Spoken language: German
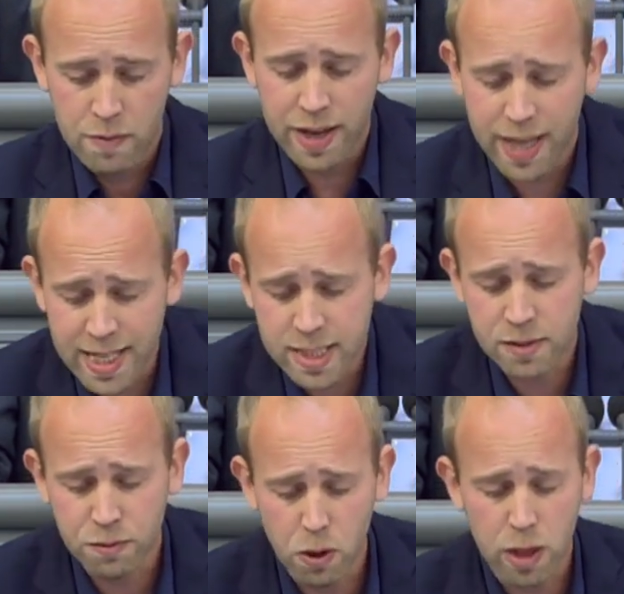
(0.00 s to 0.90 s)
Wer
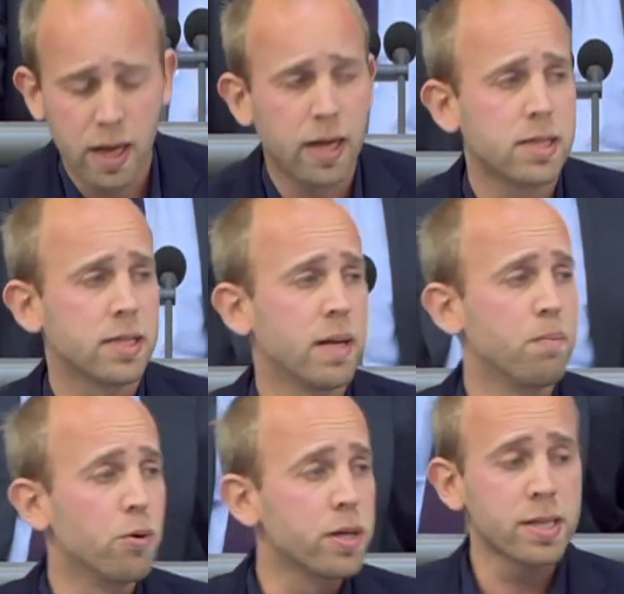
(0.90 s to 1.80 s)
jetzt fordert,
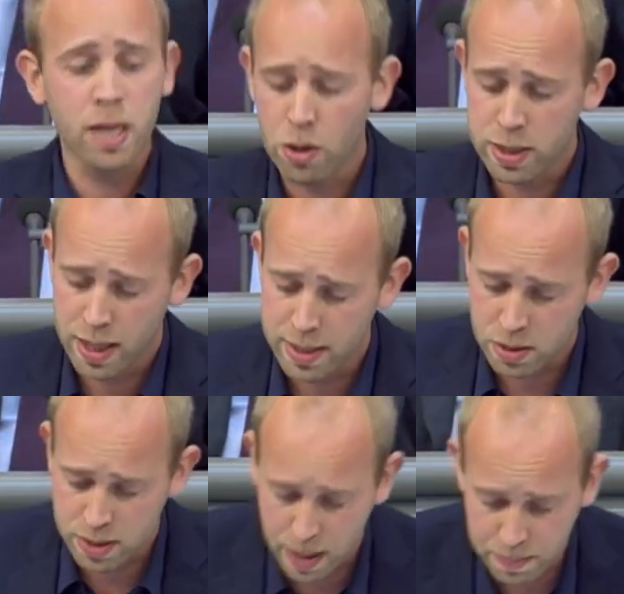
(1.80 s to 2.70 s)
den
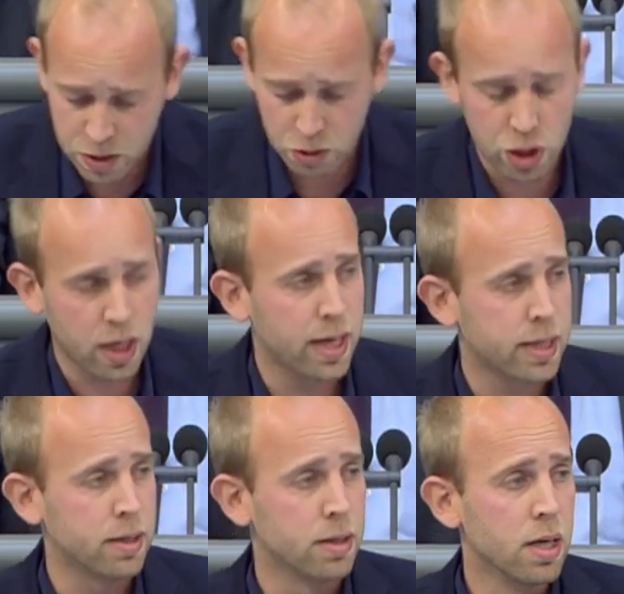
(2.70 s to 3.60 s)
Bundeshaushalt
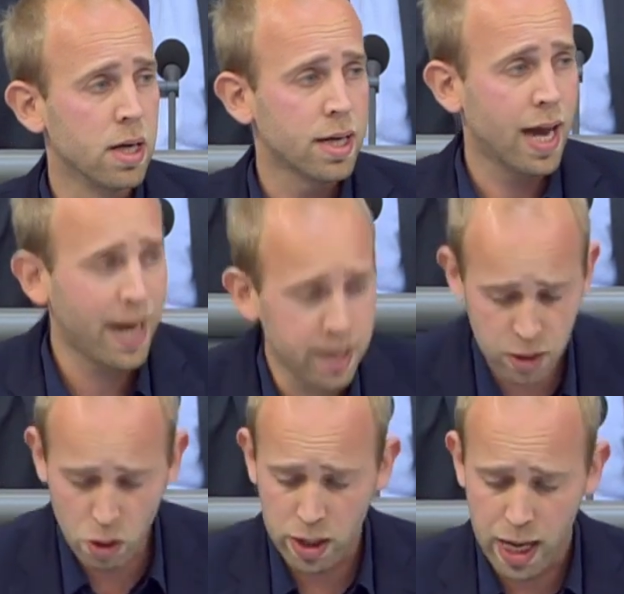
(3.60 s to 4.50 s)
zusammenzustreichen, keine
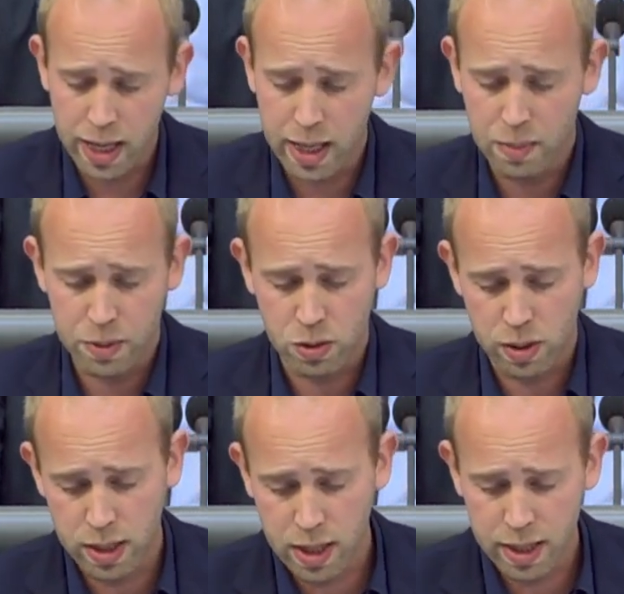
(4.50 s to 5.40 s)
neuen Einnahmen
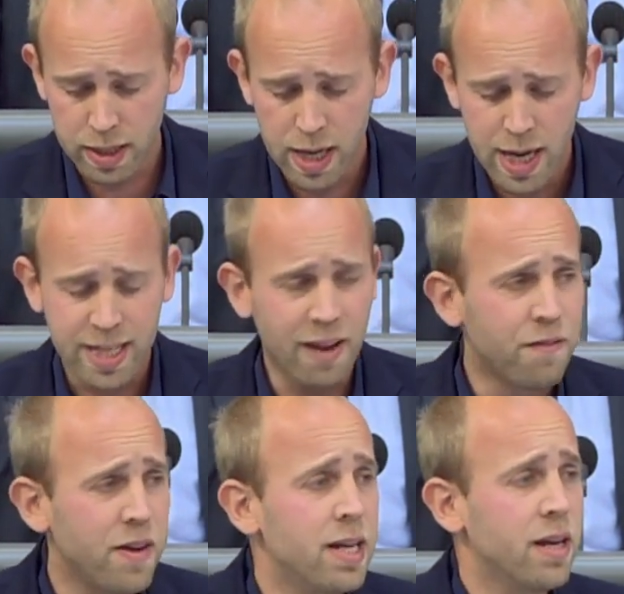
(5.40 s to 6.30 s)
zu generieren,
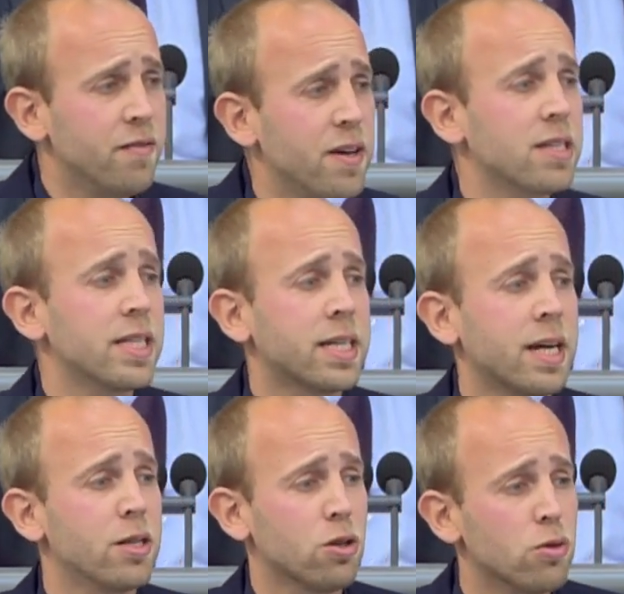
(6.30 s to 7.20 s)
der will in
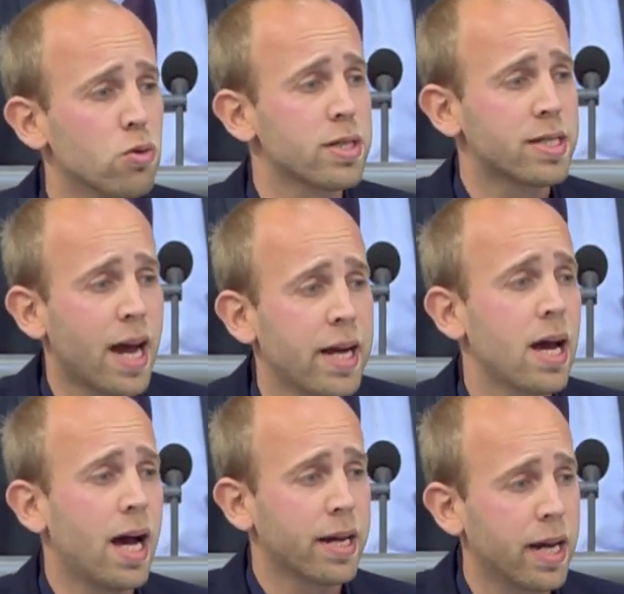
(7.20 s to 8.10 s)
Wirklichkeit doch nur
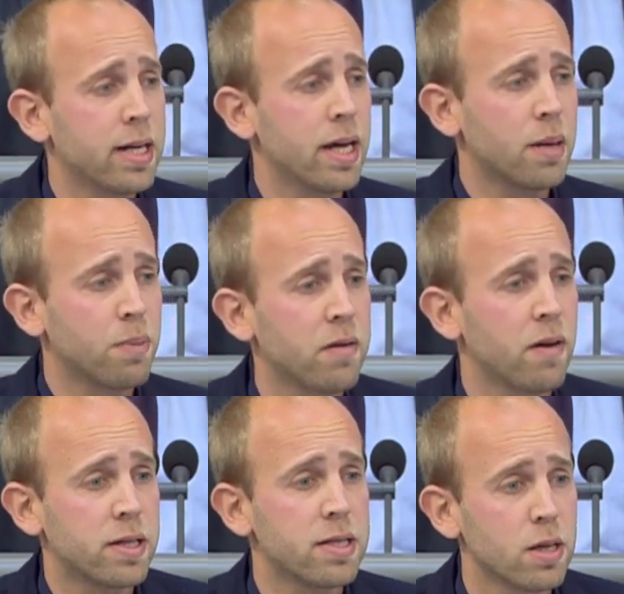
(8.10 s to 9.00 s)
seine Agenda der
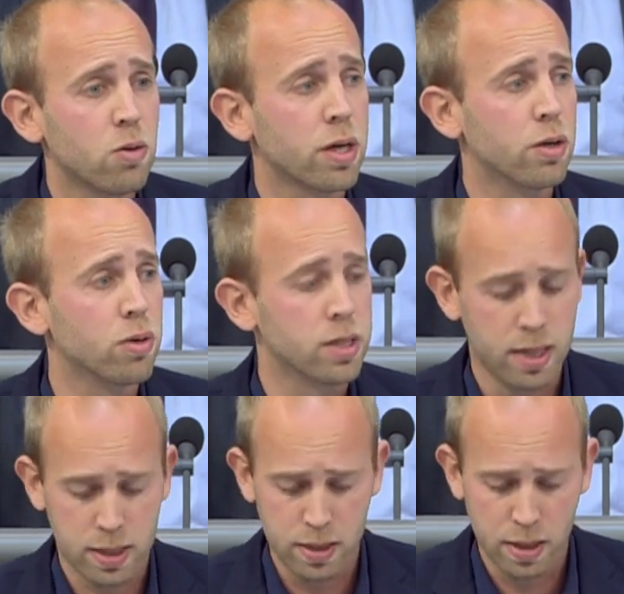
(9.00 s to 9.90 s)
Privatisierung hier
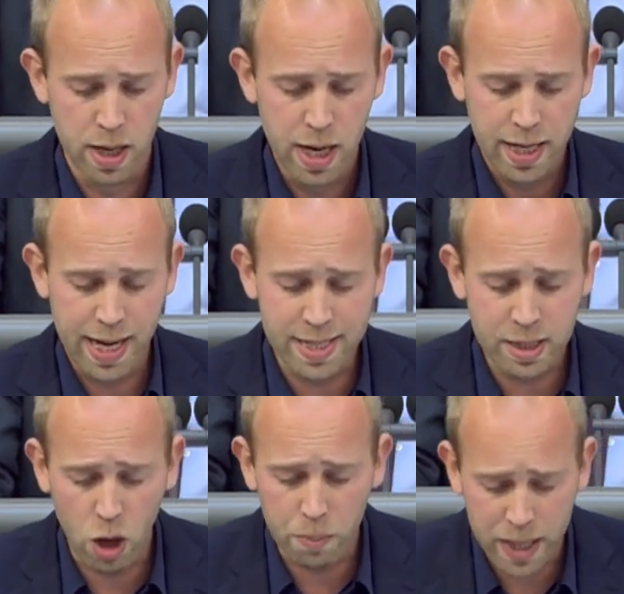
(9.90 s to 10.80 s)
durchsetzen. Der
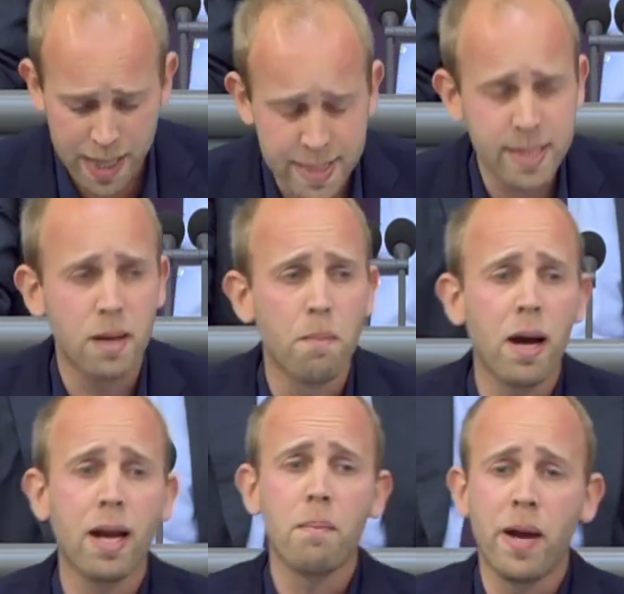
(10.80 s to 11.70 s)
ist Lobbyist im
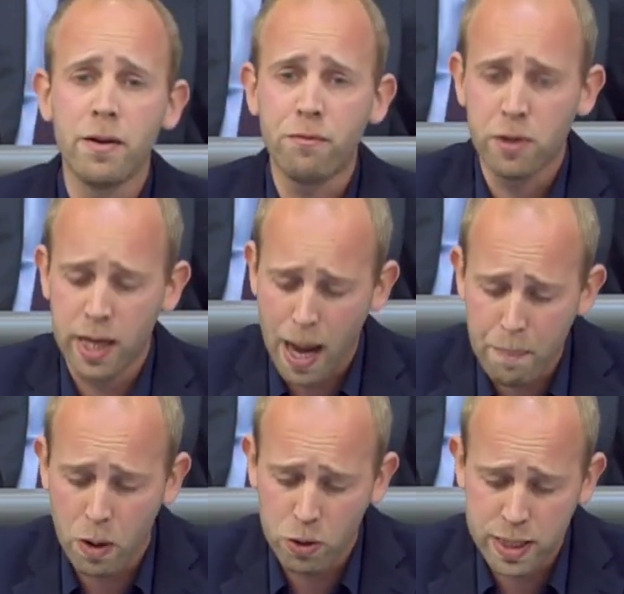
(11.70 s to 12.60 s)
Parlament für den Abbau